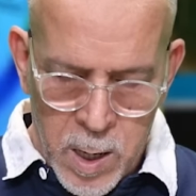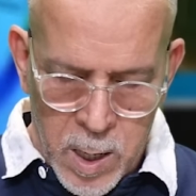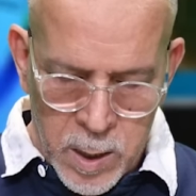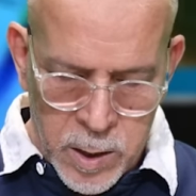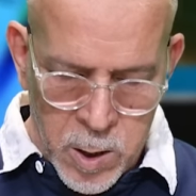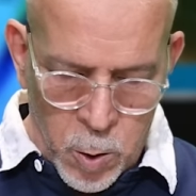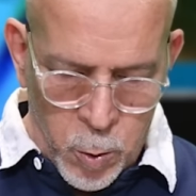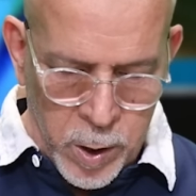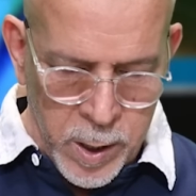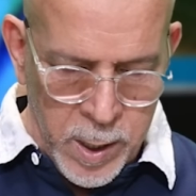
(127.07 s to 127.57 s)

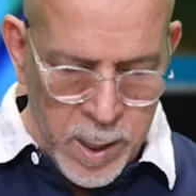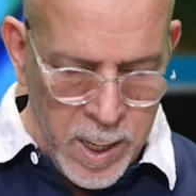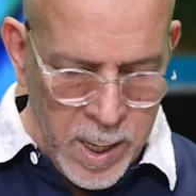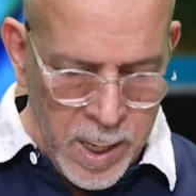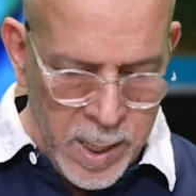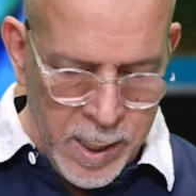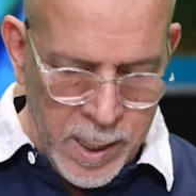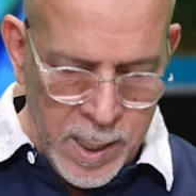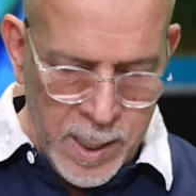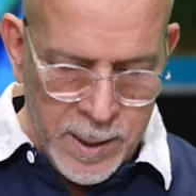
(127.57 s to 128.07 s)
الدوري
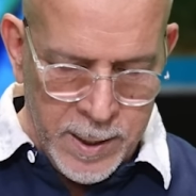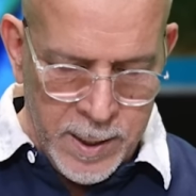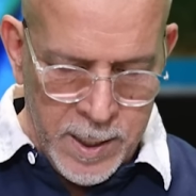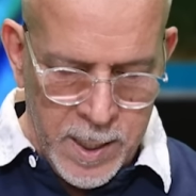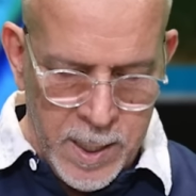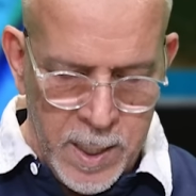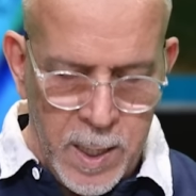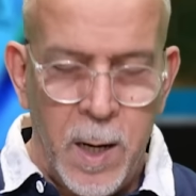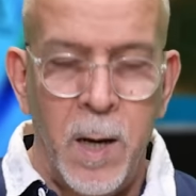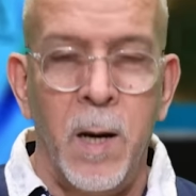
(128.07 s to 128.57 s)

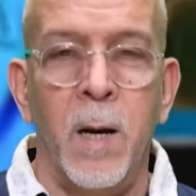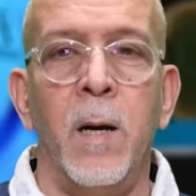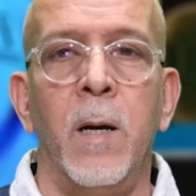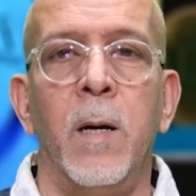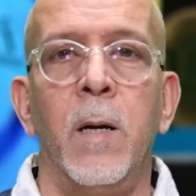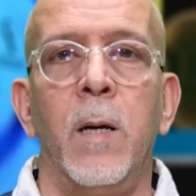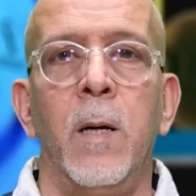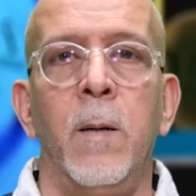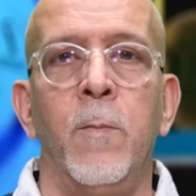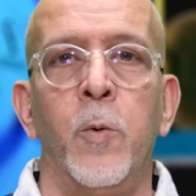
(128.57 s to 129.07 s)
الإنجليزي
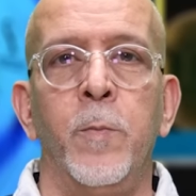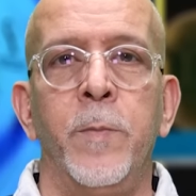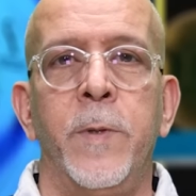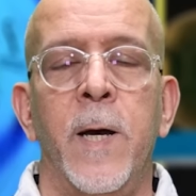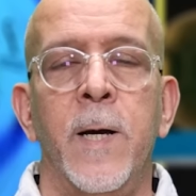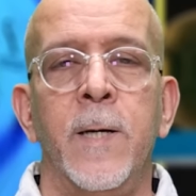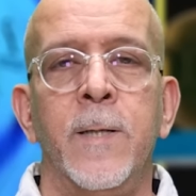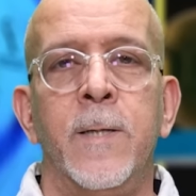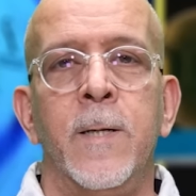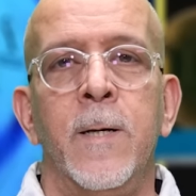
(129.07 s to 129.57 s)

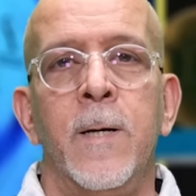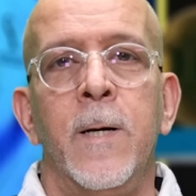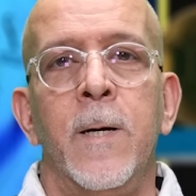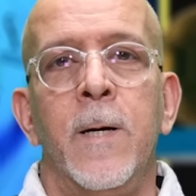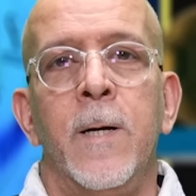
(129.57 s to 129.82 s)
الممتاز